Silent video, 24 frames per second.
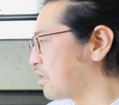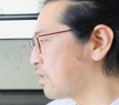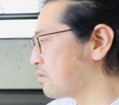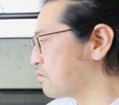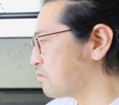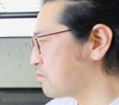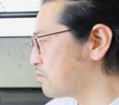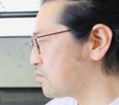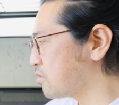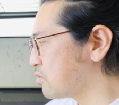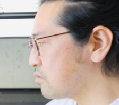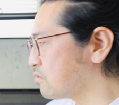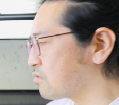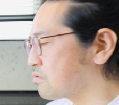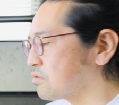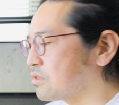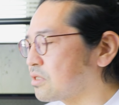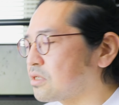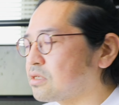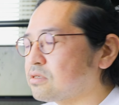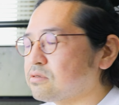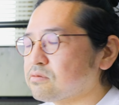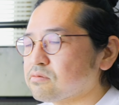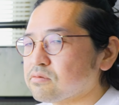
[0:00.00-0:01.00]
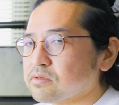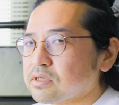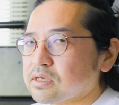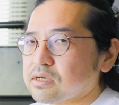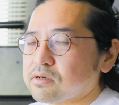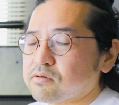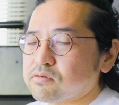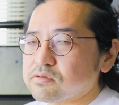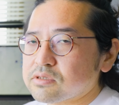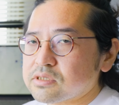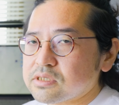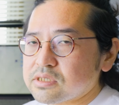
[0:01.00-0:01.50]
あの収録できるので
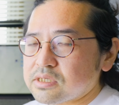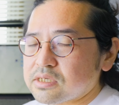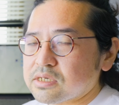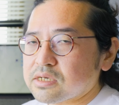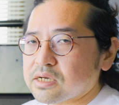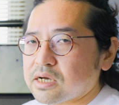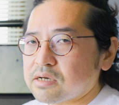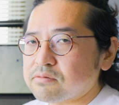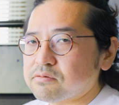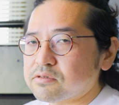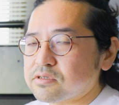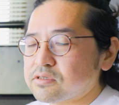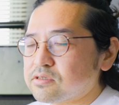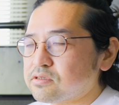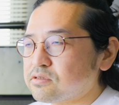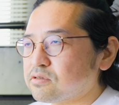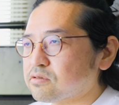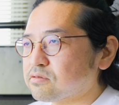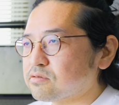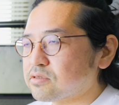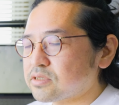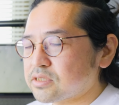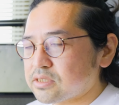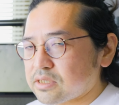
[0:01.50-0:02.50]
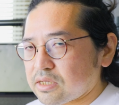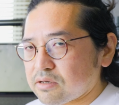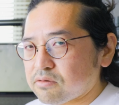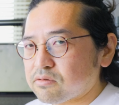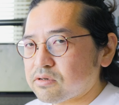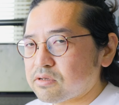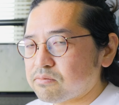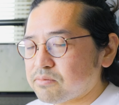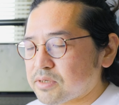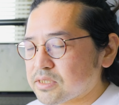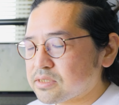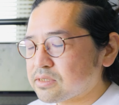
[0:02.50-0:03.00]
こっちに外部出力してお
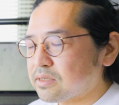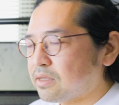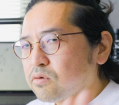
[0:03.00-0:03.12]
ります